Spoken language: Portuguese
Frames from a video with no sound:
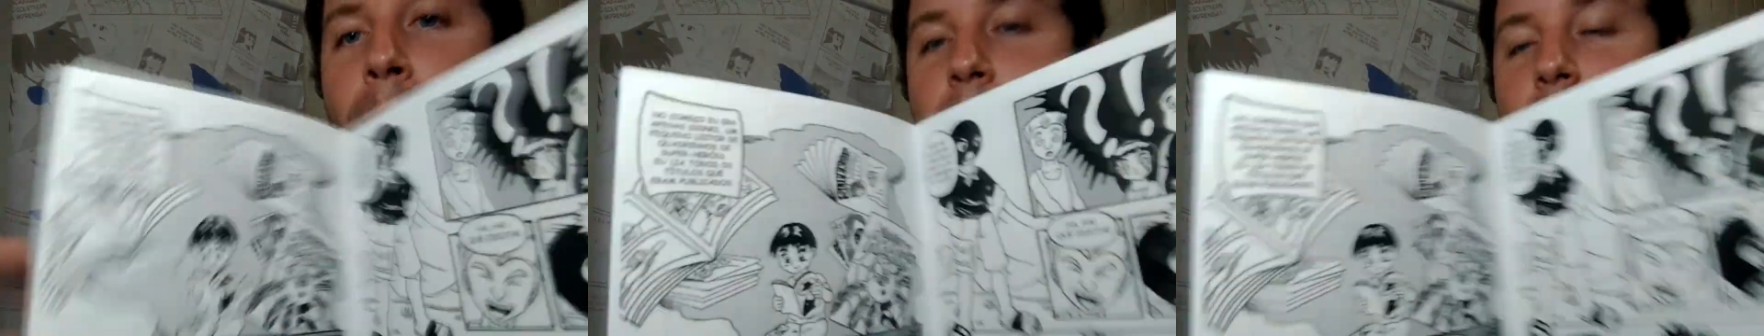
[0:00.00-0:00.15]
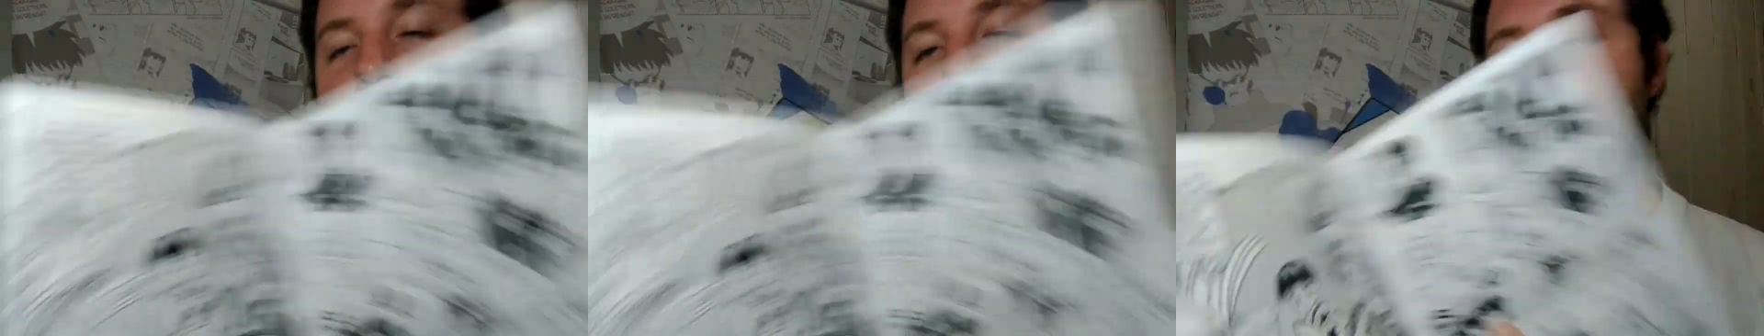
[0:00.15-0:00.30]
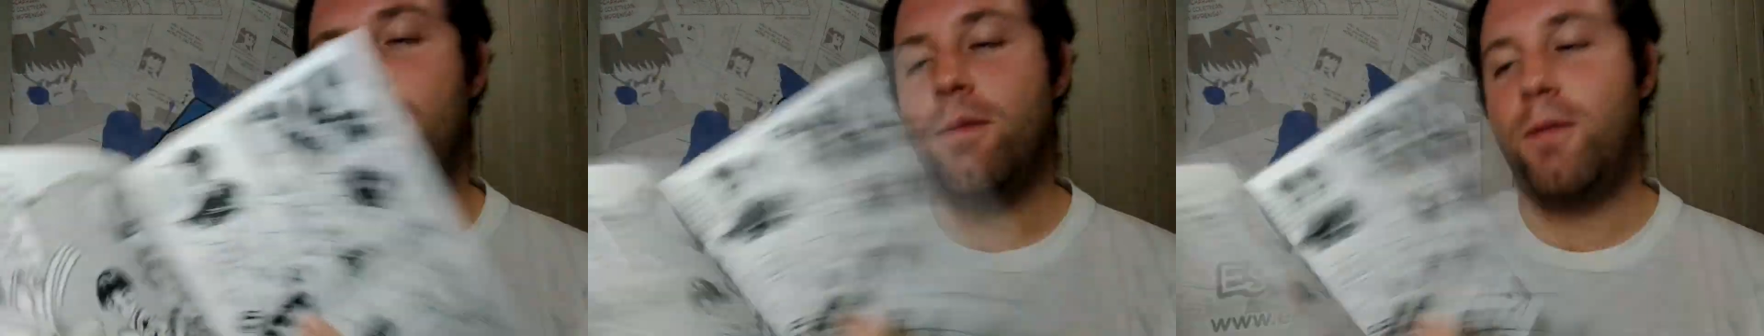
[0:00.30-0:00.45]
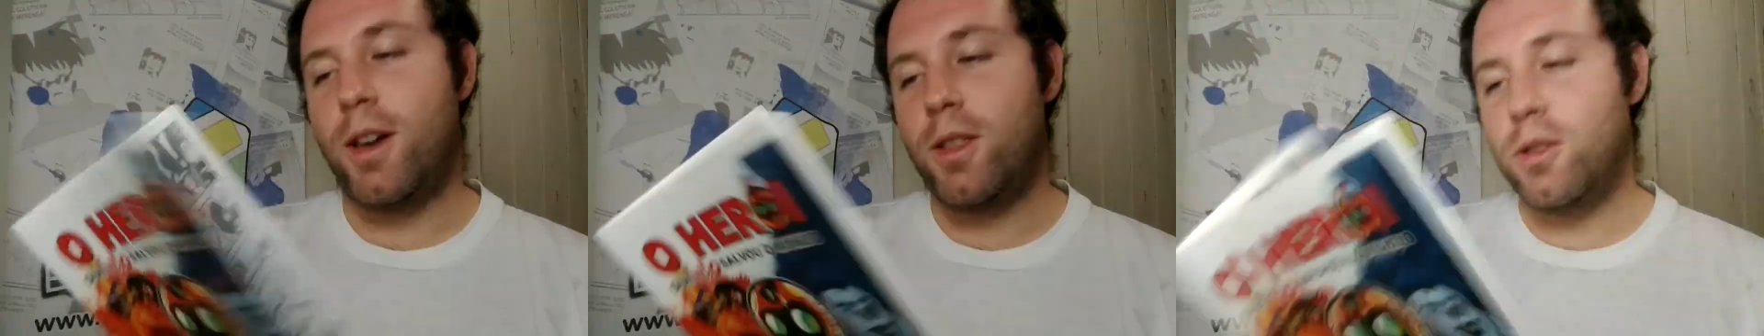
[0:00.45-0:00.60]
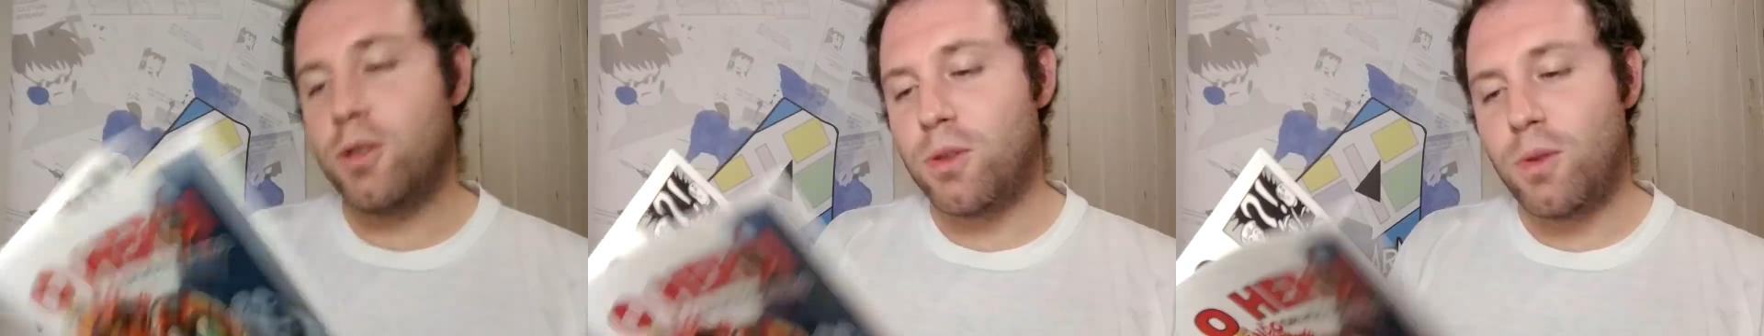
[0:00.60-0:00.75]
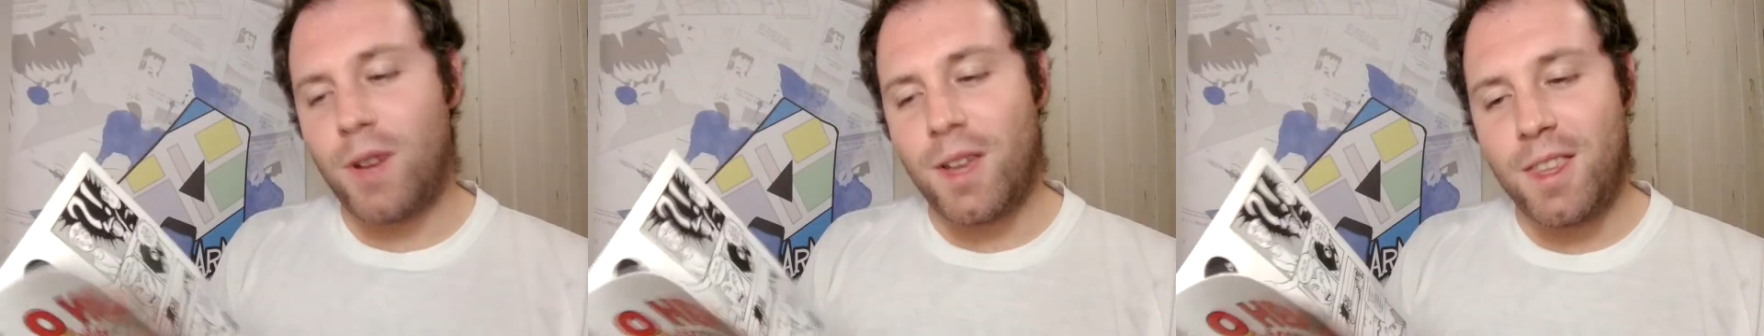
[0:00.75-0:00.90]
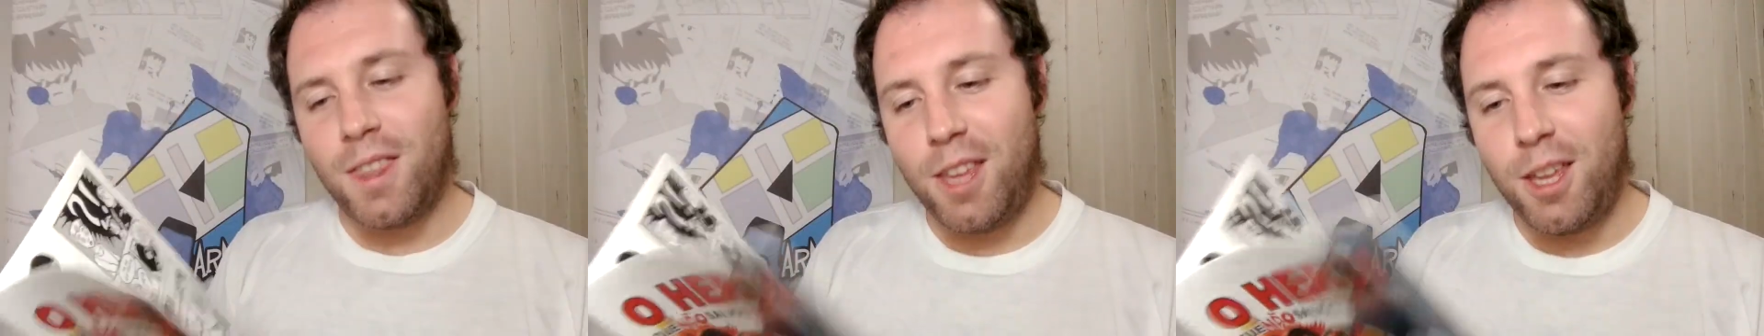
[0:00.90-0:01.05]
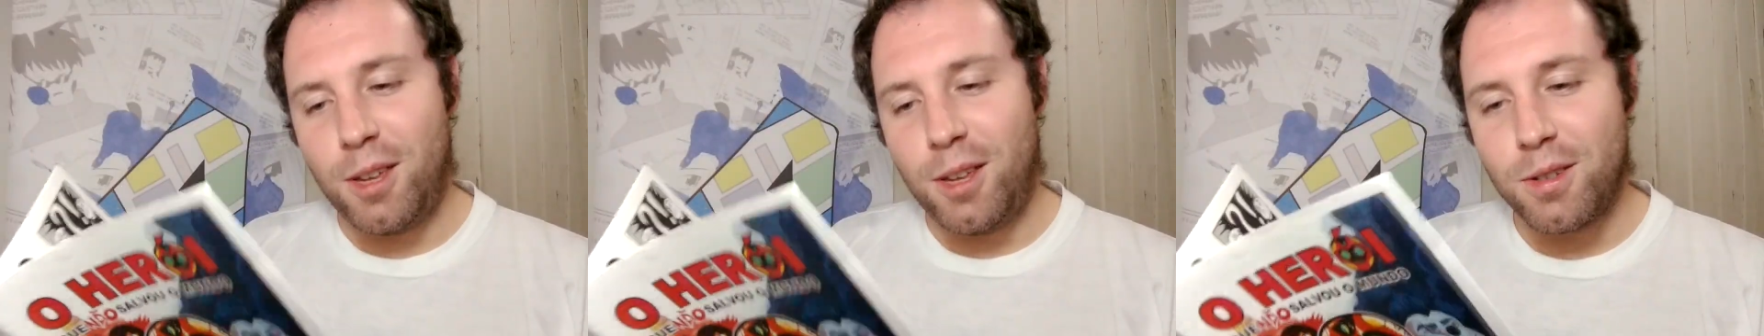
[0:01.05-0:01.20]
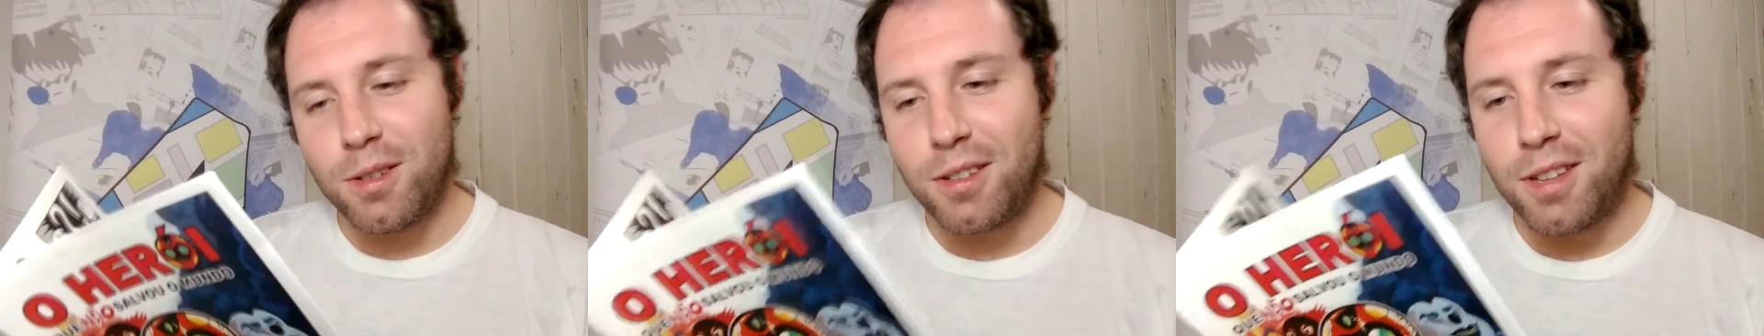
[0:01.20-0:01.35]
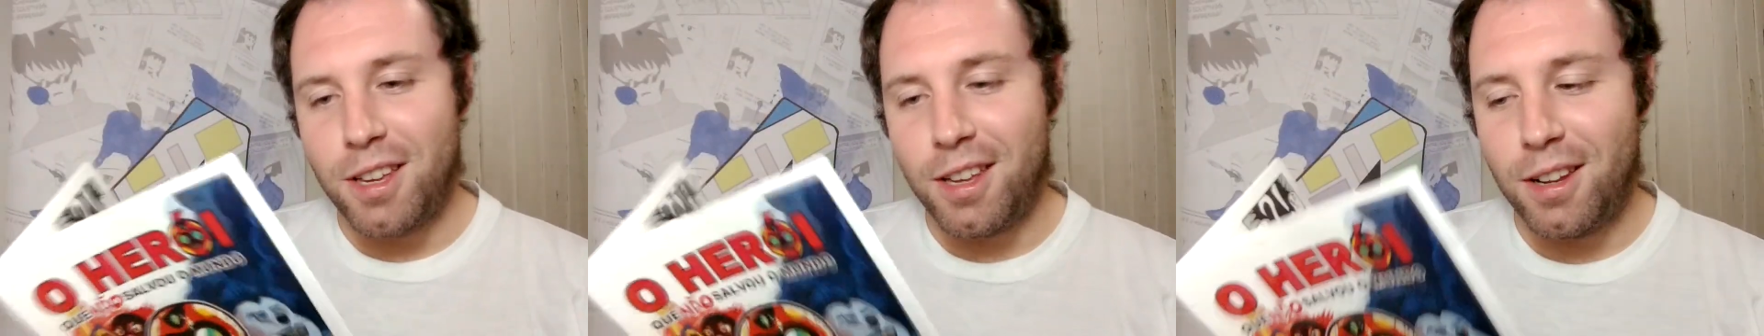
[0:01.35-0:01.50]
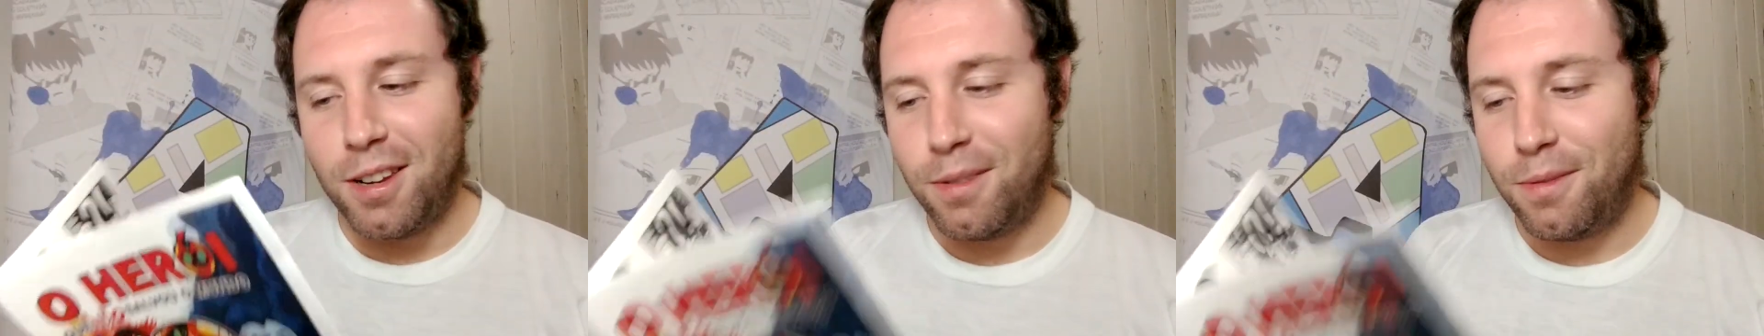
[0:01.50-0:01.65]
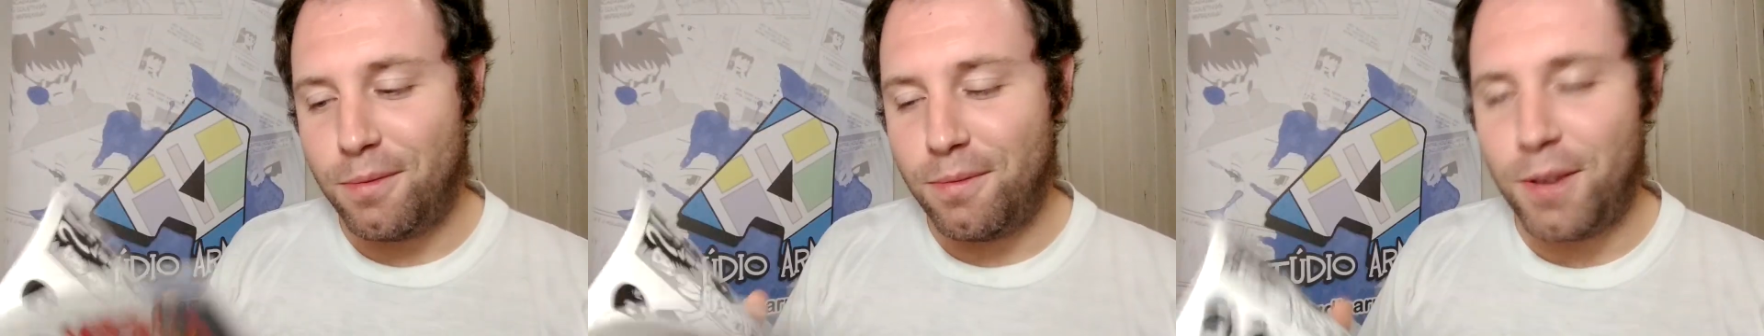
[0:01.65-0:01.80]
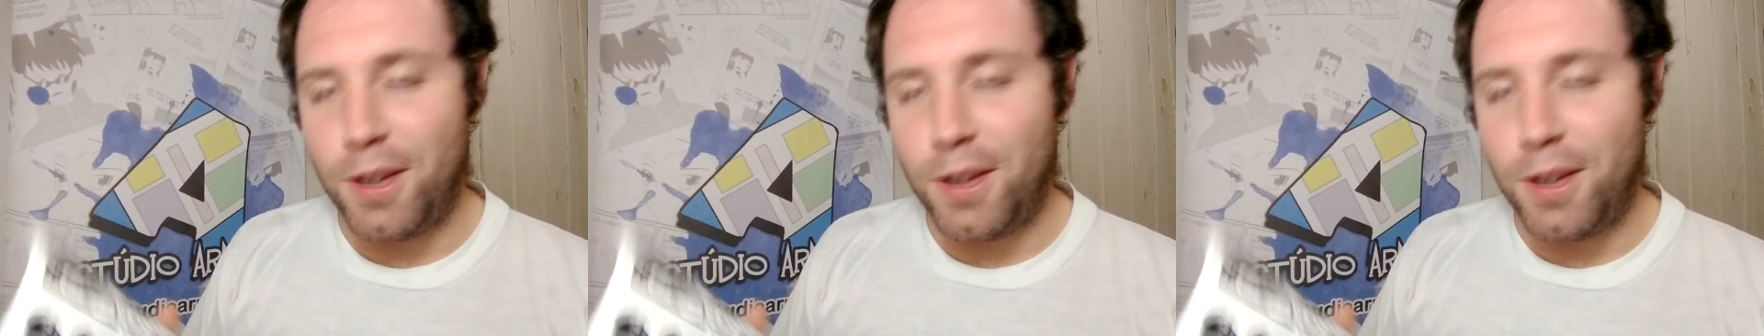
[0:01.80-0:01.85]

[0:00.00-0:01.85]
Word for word: Né? Vários quadrinhos que ele